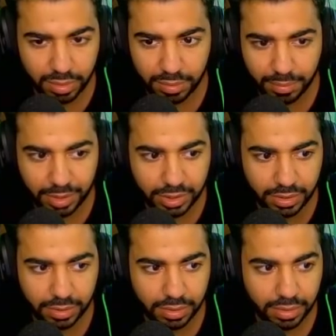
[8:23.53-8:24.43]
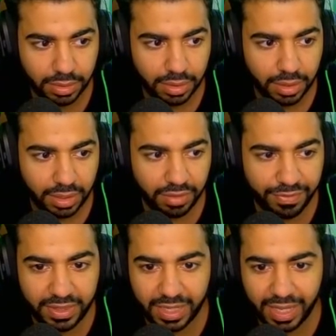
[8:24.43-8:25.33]
ماشي
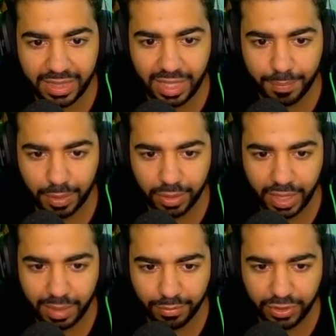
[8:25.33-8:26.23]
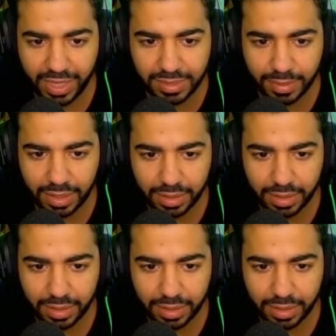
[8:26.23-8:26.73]
ديفيت ذا جيت كيبر اوكي احنا المفروض نهزم ده